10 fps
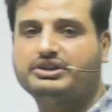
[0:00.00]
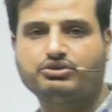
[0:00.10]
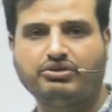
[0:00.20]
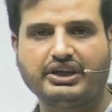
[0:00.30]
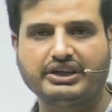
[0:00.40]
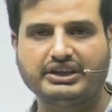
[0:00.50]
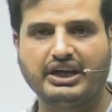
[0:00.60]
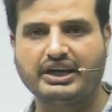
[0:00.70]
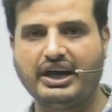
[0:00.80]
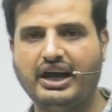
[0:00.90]
स्क्वायर कितना आ
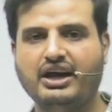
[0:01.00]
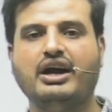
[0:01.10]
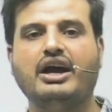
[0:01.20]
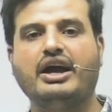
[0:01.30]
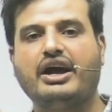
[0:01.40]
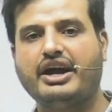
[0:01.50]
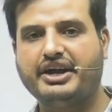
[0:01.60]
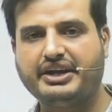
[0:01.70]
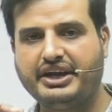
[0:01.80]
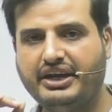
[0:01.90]
गया
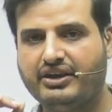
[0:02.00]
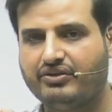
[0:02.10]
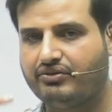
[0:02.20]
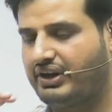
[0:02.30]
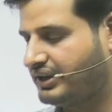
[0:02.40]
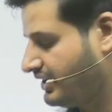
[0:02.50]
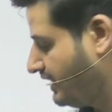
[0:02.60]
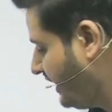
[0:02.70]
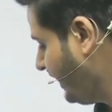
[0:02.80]
एटी वन ठीक है